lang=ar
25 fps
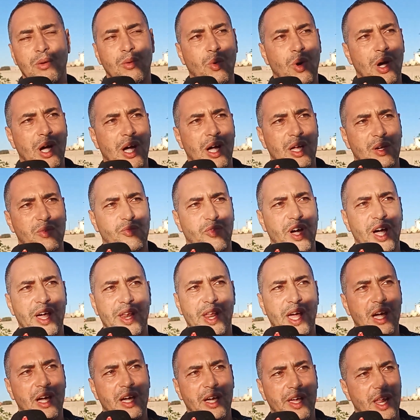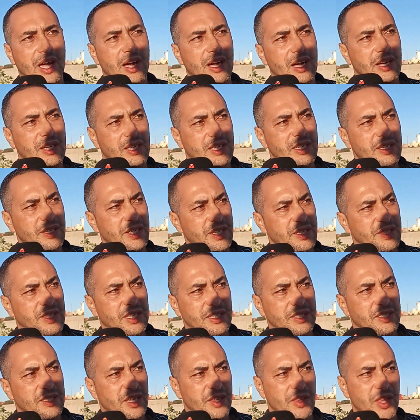والفراغ راه كاين
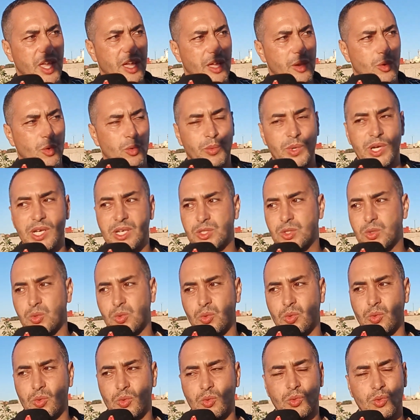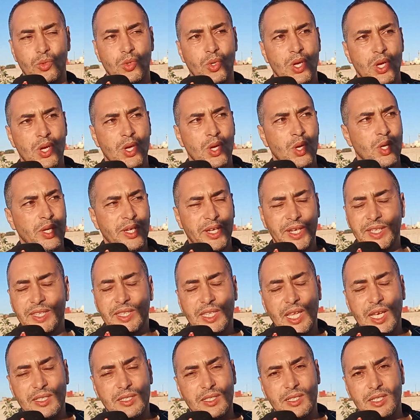عده تضاربات
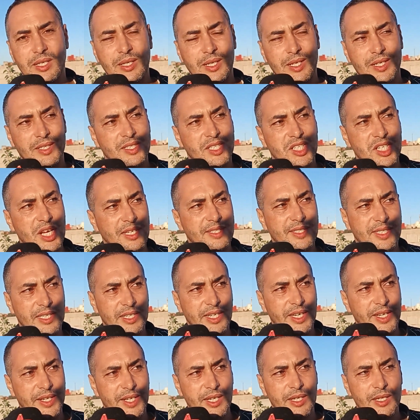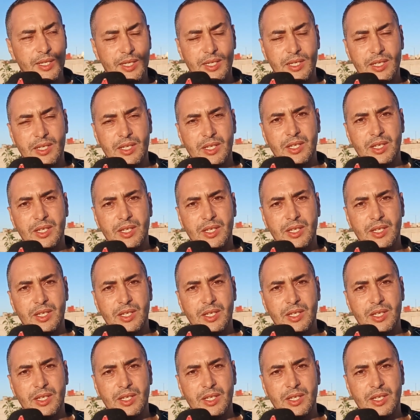عدة الشخص يعني